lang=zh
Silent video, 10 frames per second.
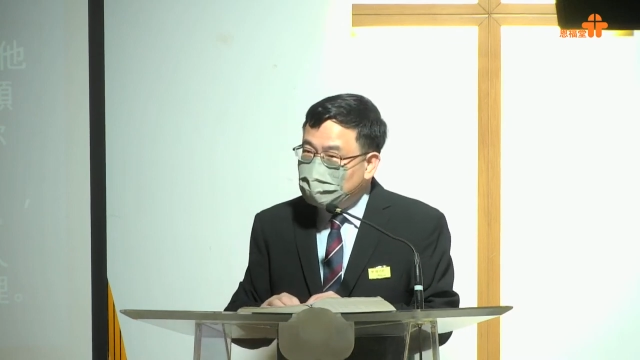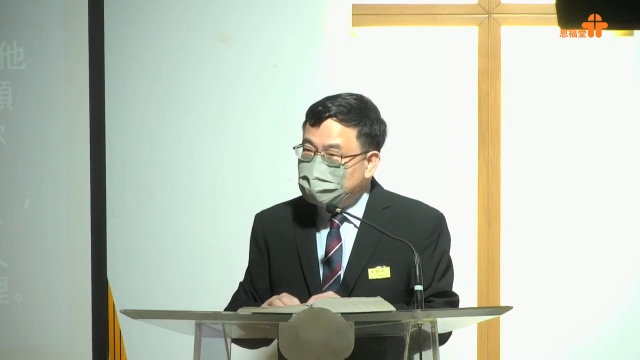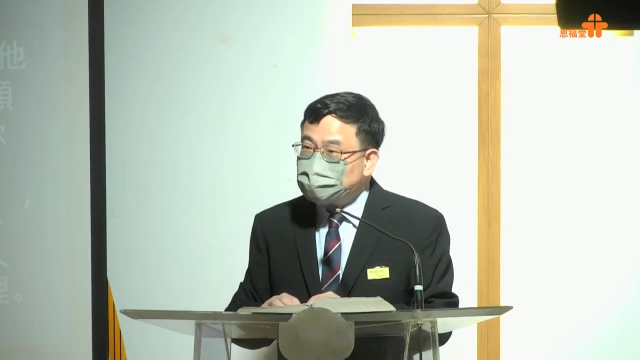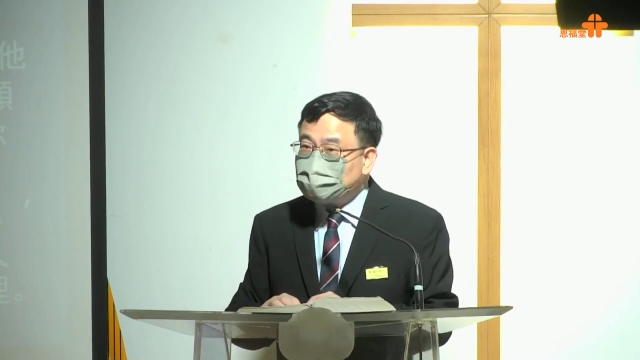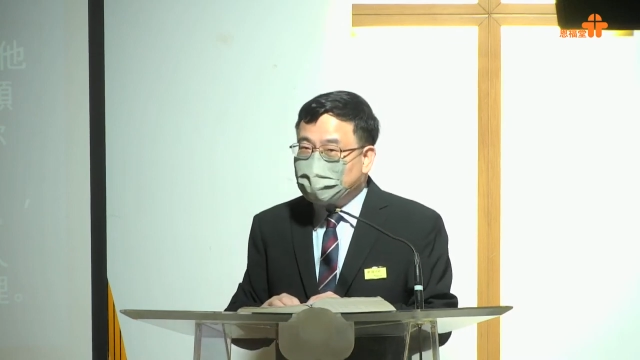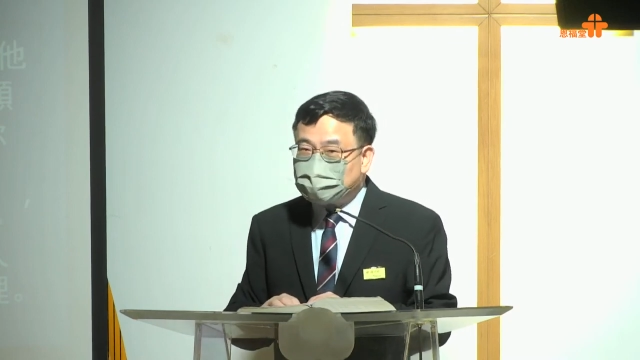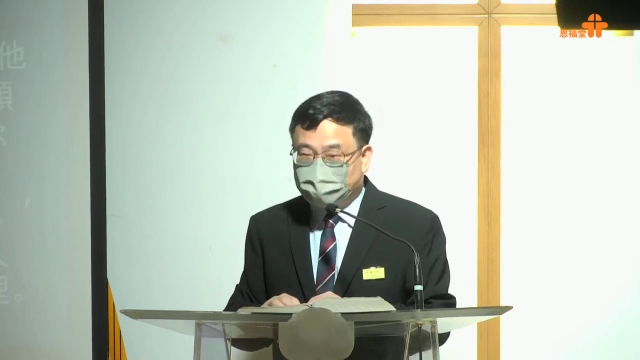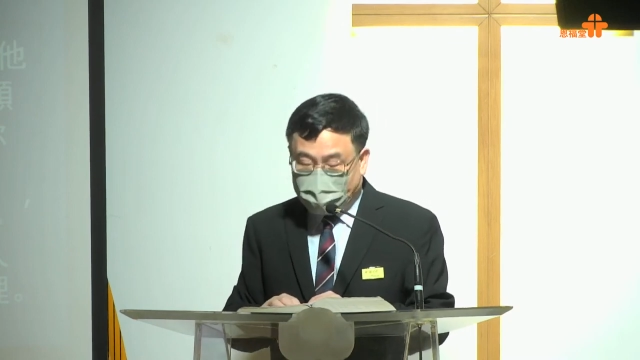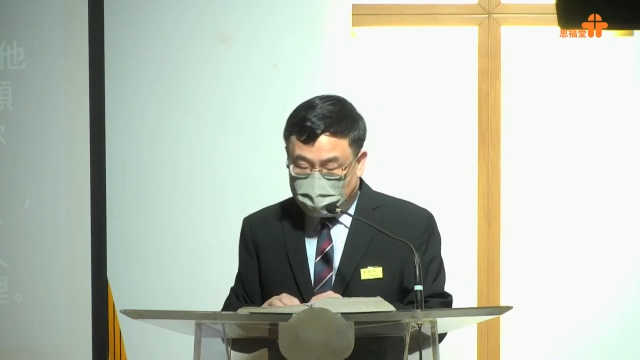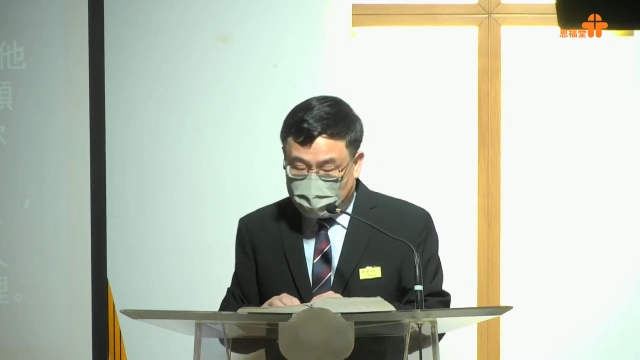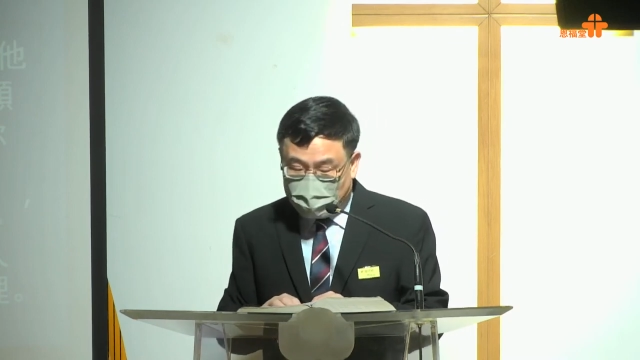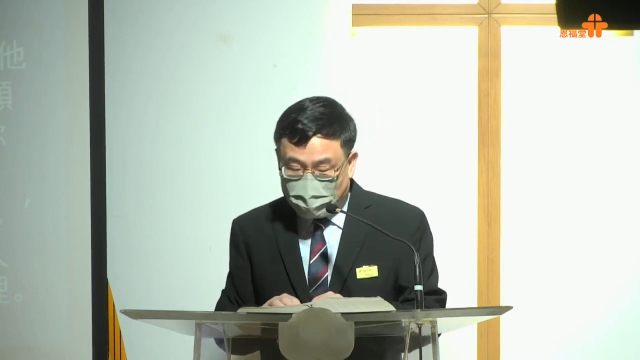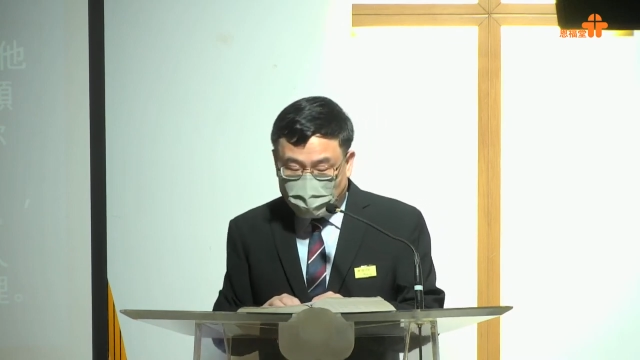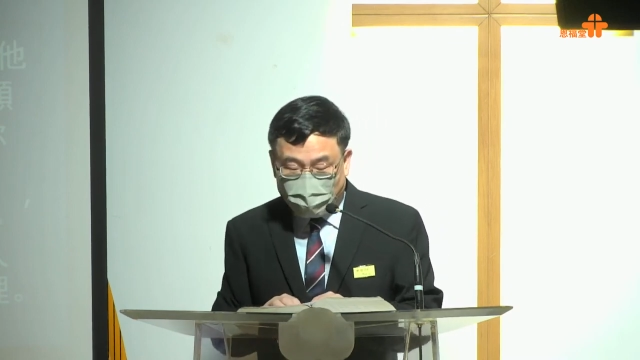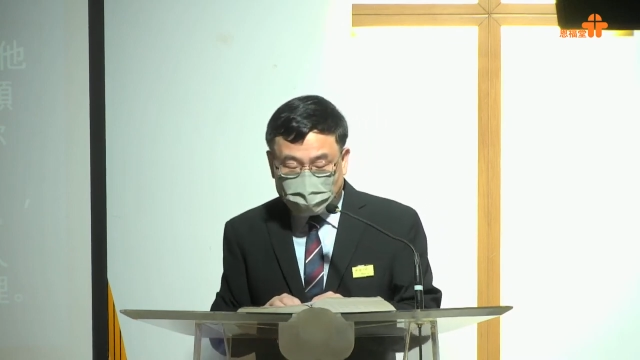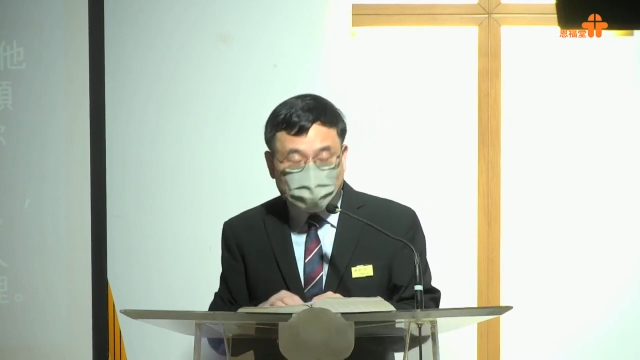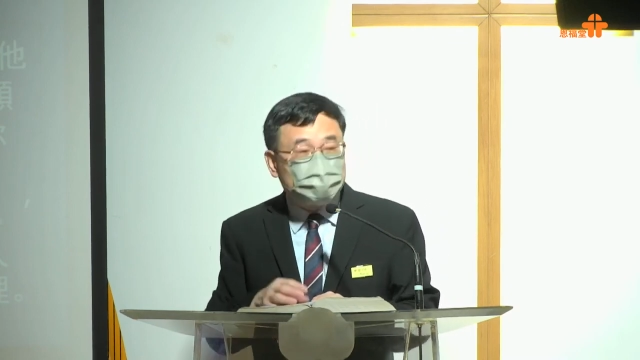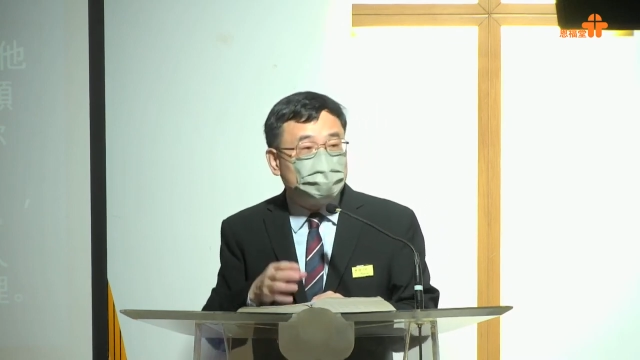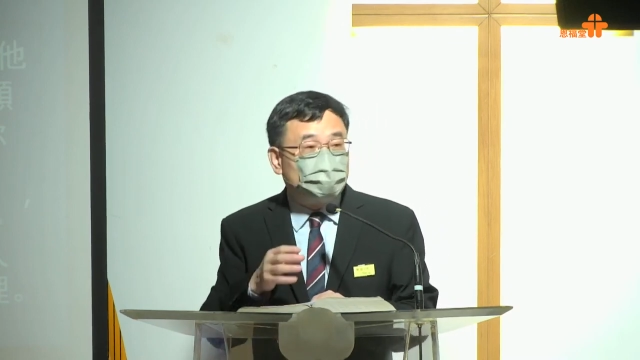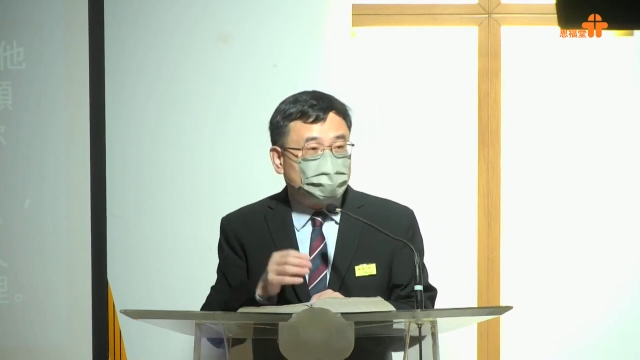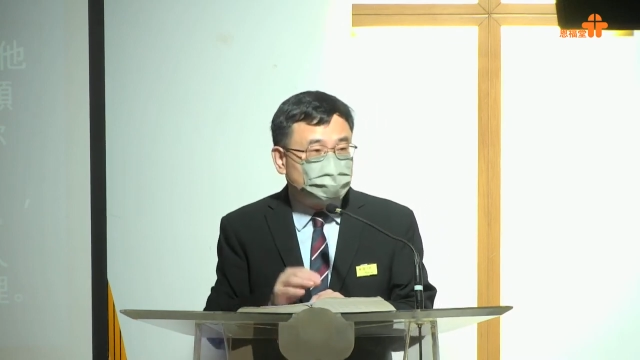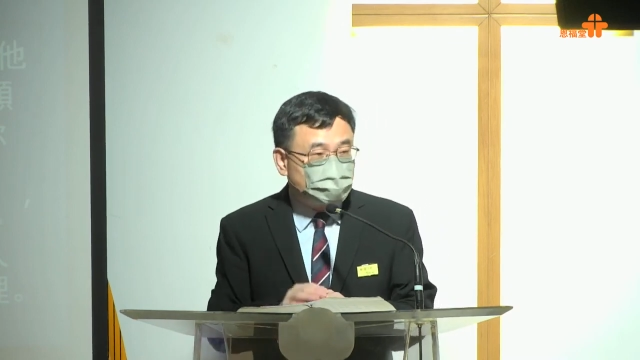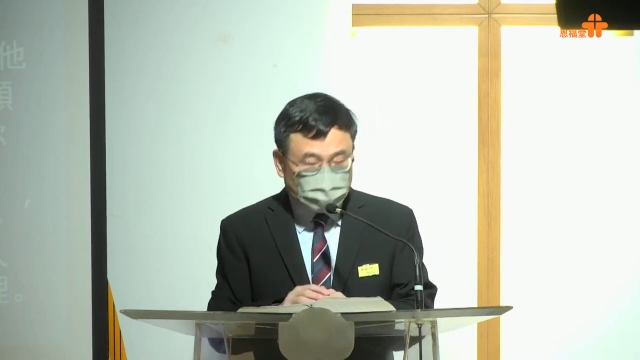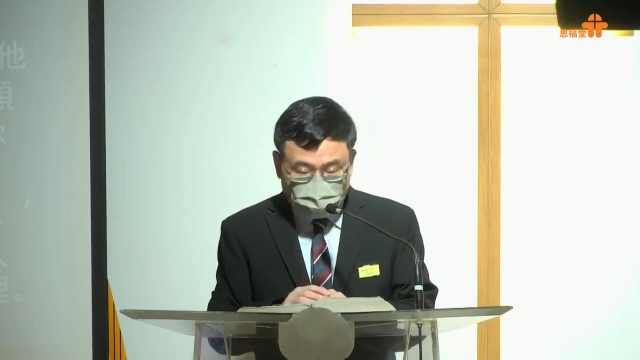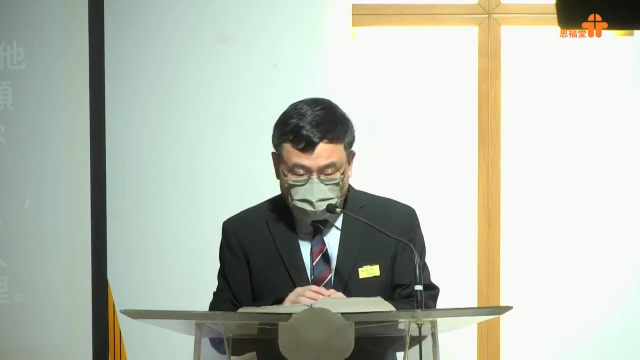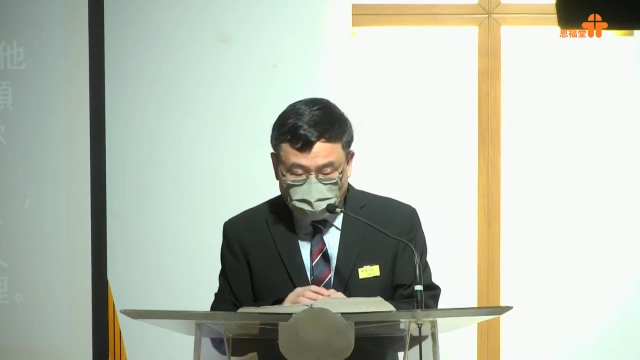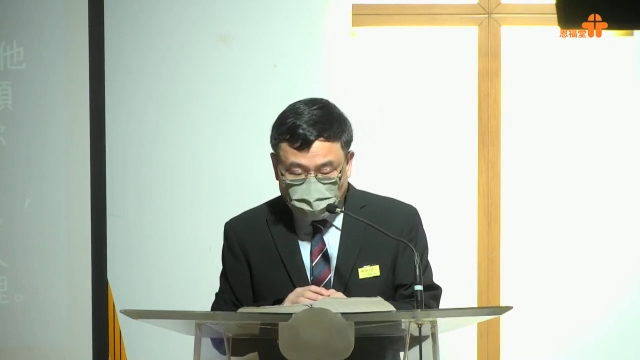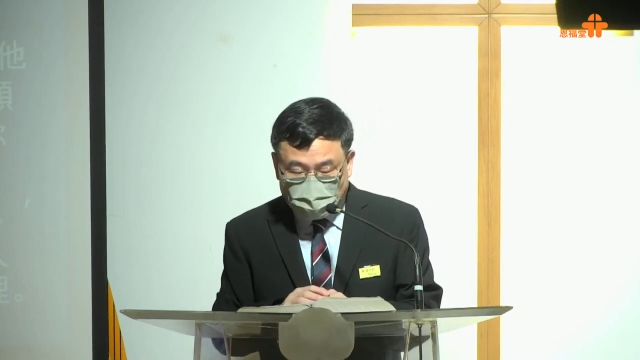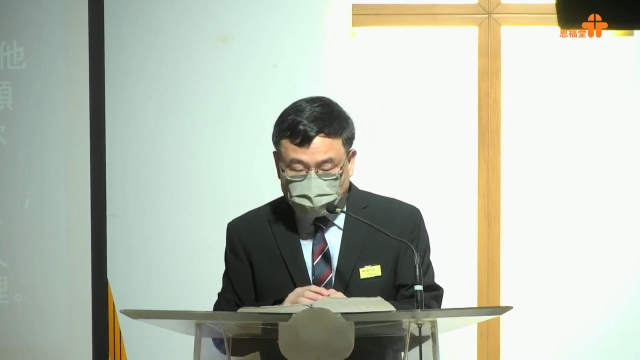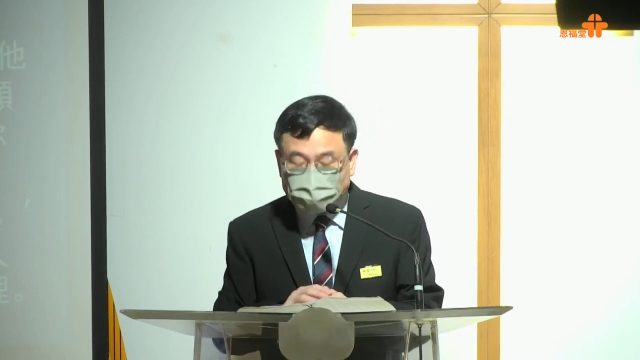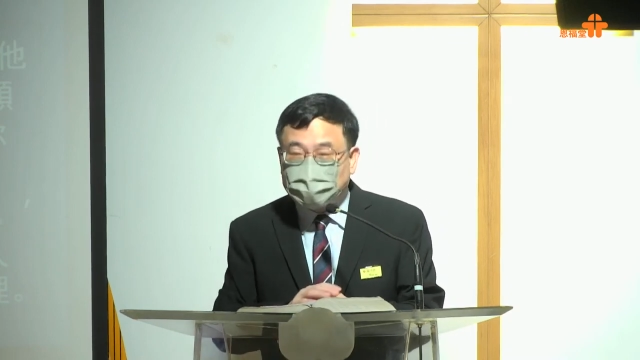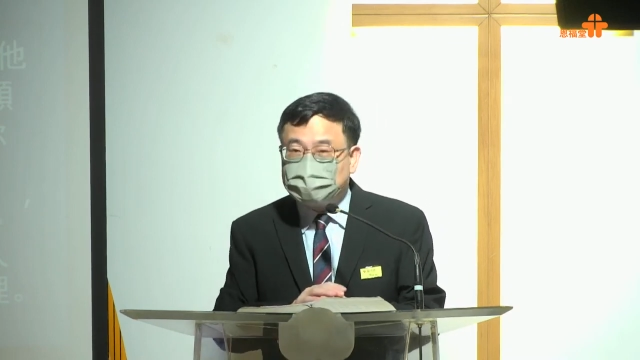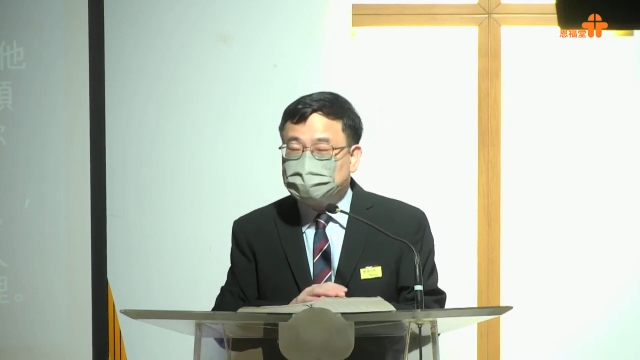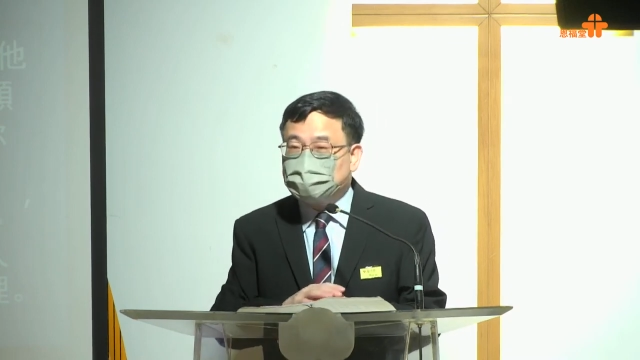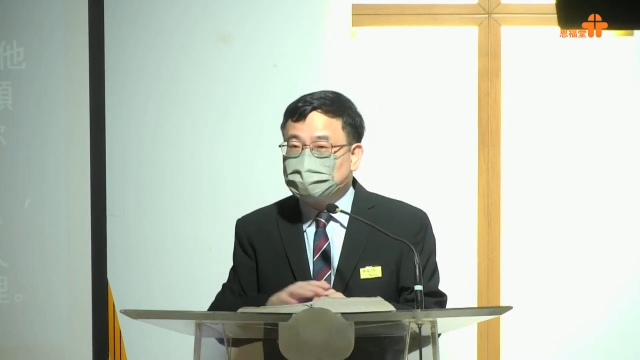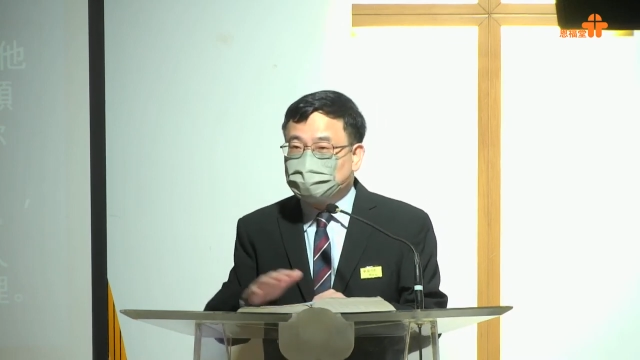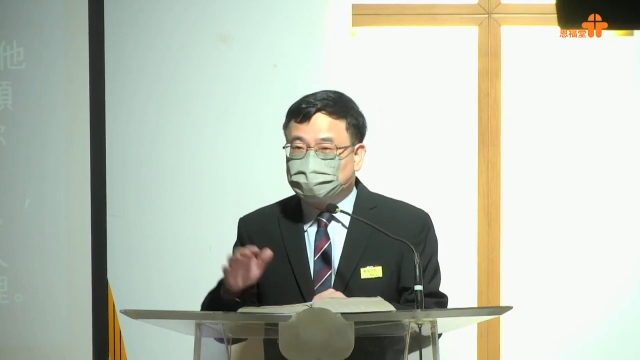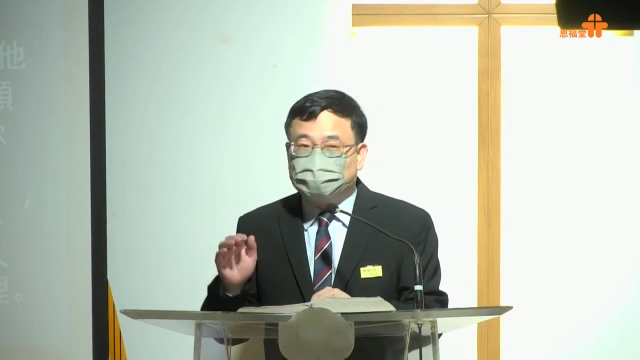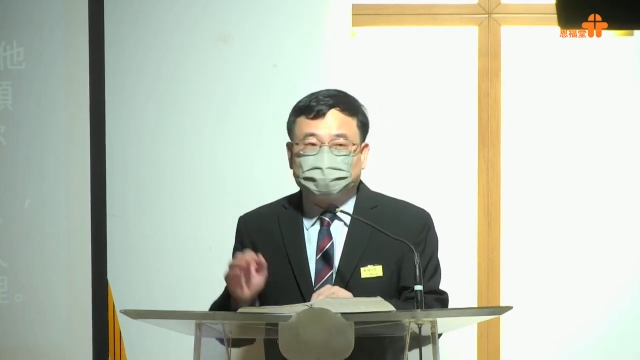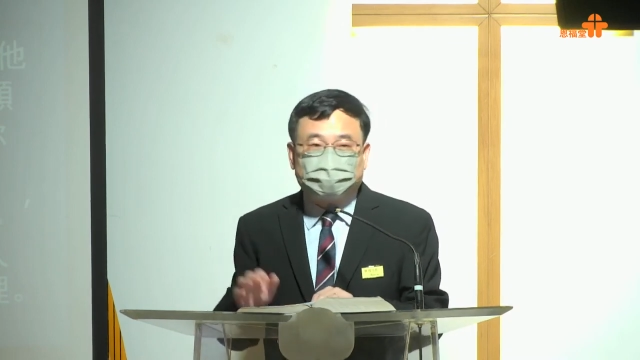耶稣来了怎么样？我们可以得完全拯救啊！世上一切的苦楚